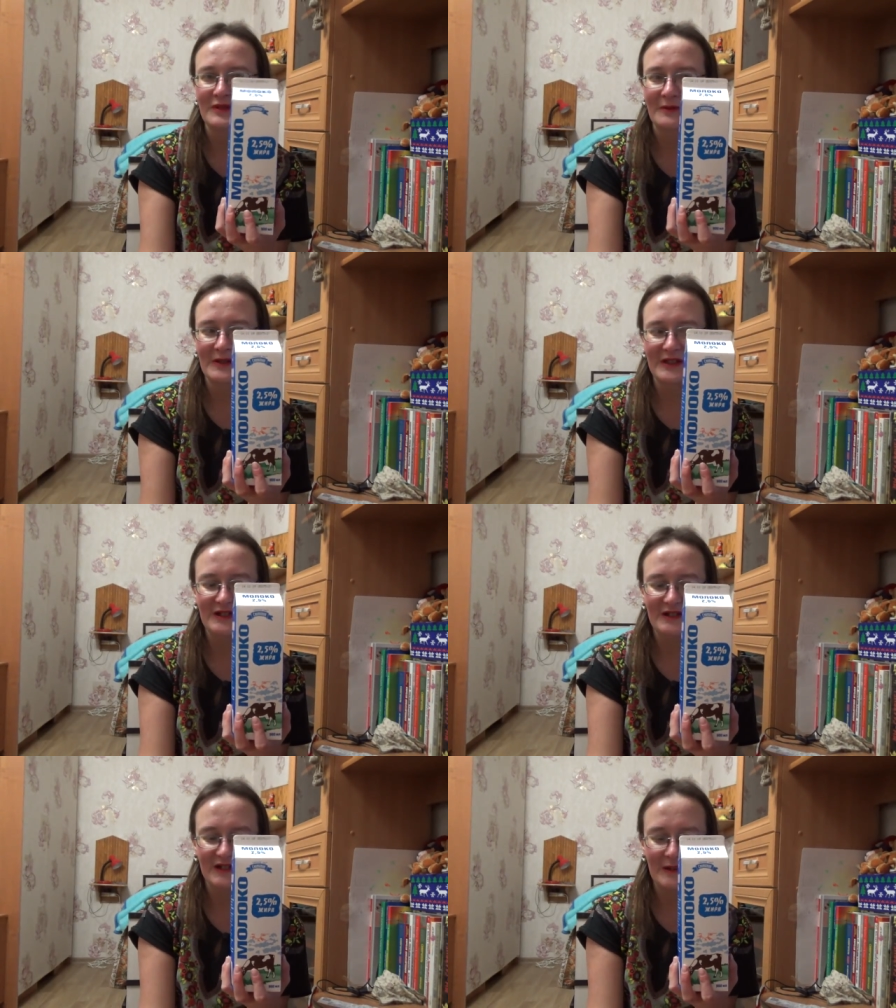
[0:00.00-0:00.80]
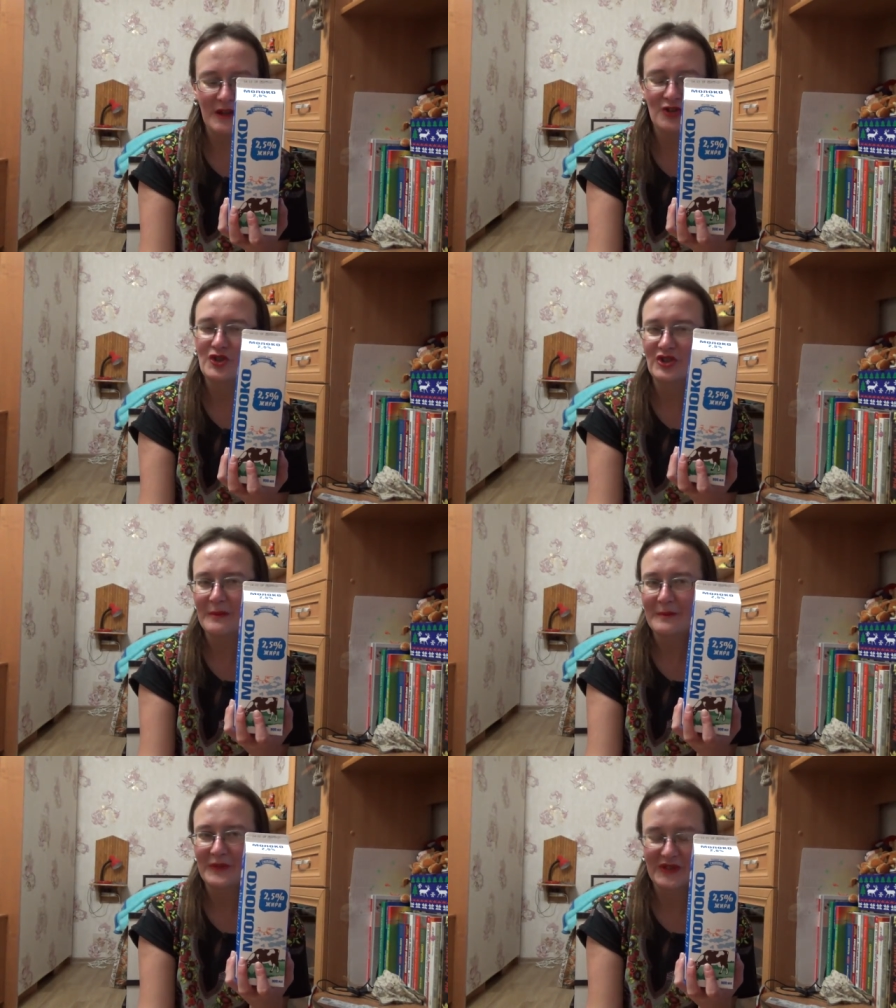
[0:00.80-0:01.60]
в холодильнике меньше,
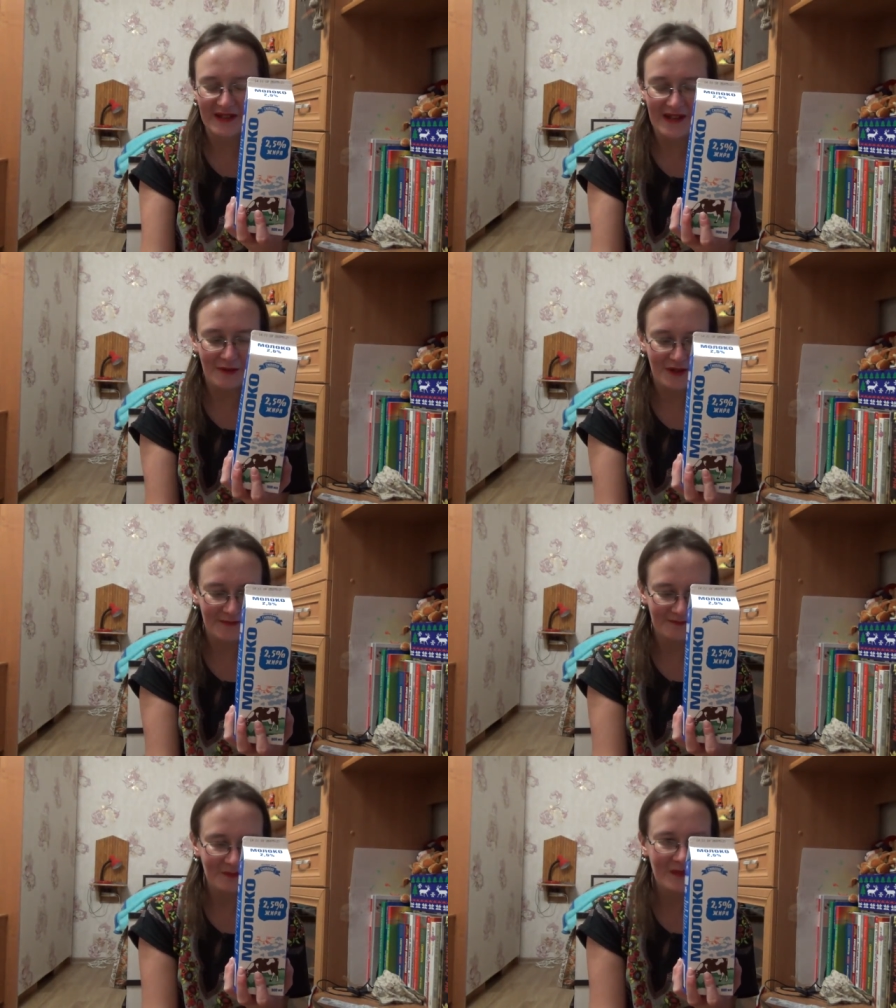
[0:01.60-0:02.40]
чем заявленном.